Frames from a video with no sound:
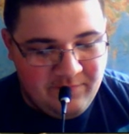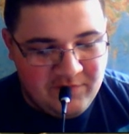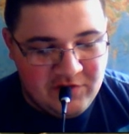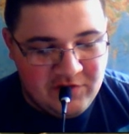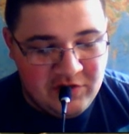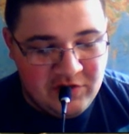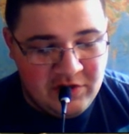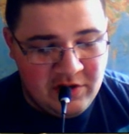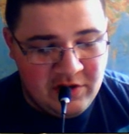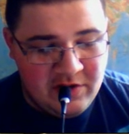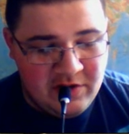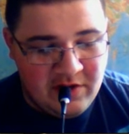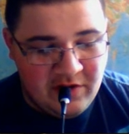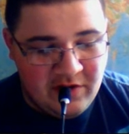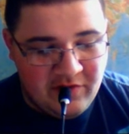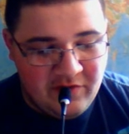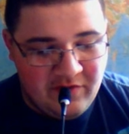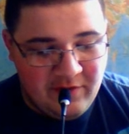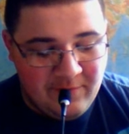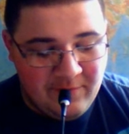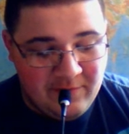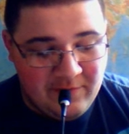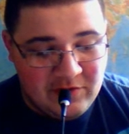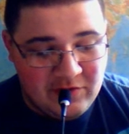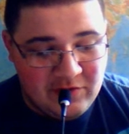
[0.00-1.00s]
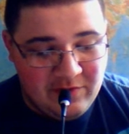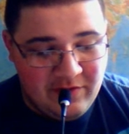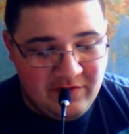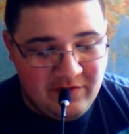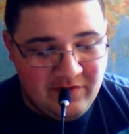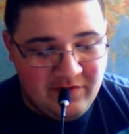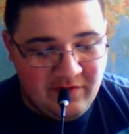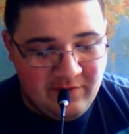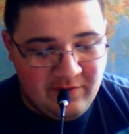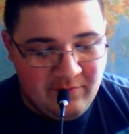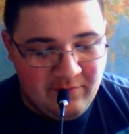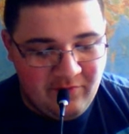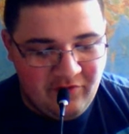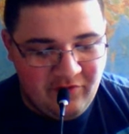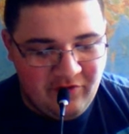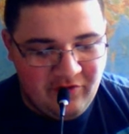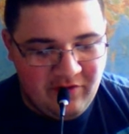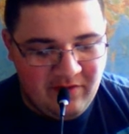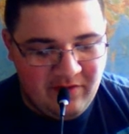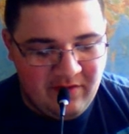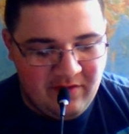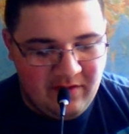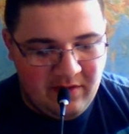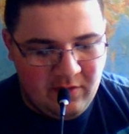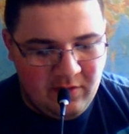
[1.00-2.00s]
Czy ty też zauważyłeś, że są trzy
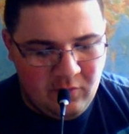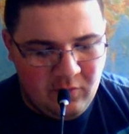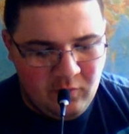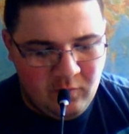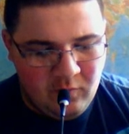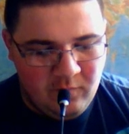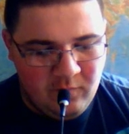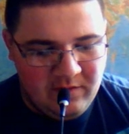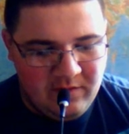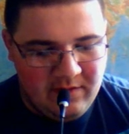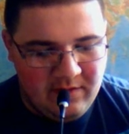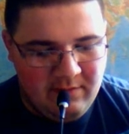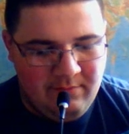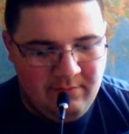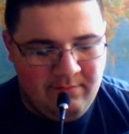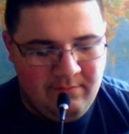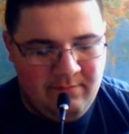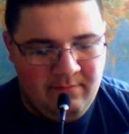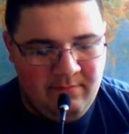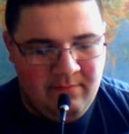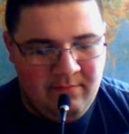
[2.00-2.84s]
rodzaje główne?